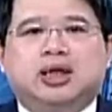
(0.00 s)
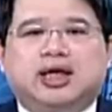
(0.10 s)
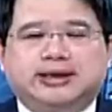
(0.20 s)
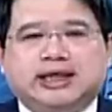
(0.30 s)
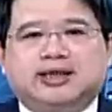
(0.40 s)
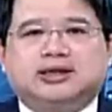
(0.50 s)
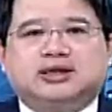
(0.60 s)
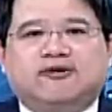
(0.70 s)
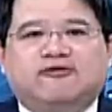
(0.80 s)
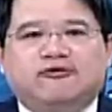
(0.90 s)
而且是
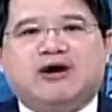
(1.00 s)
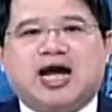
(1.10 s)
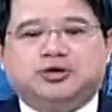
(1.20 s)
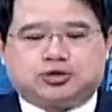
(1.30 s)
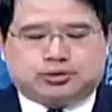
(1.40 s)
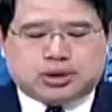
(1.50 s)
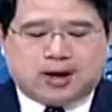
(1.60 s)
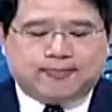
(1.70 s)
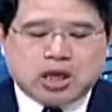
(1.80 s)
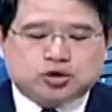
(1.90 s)
一个负函数
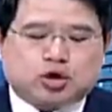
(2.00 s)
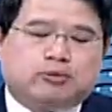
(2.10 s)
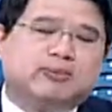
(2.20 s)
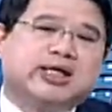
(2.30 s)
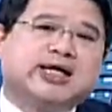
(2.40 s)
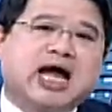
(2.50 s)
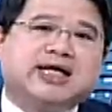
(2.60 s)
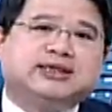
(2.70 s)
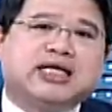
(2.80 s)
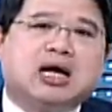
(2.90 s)
哈，所以我们可以
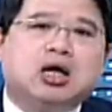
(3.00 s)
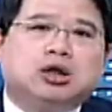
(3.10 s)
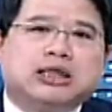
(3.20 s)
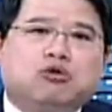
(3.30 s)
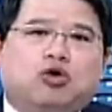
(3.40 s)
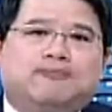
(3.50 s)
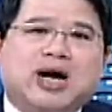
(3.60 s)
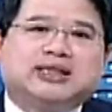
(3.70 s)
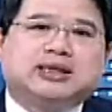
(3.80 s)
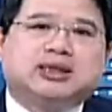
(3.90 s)
看一下，当我们
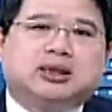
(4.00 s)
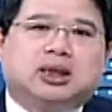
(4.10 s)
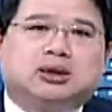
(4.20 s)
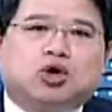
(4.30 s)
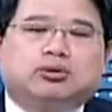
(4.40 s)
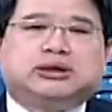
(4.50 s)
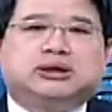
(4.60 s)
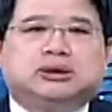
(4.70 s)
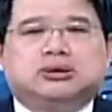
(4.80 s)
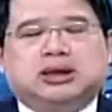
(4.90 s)
把这个呃投
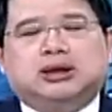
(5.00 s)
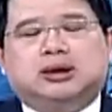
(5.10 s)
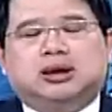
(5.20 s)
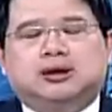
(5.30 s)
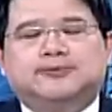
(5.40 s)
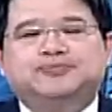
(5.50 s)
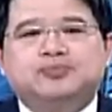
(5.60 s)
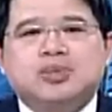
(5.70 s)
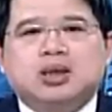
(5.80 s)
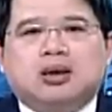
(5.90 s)
资的呃
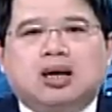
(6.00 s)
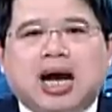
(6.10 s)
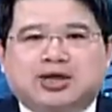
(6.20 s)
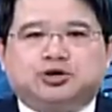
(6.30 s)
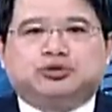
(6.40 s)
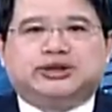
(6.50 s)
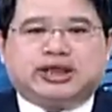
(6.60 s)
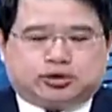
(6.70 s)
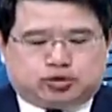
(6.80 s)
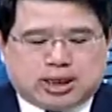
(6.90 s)
函数
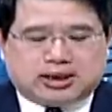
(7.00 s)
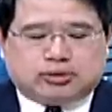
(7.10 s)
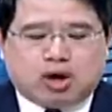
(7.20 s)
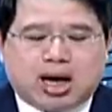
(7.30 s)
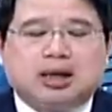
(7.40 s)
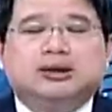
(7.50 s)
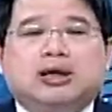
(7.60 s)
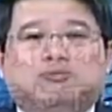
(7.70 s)
写出来的话，那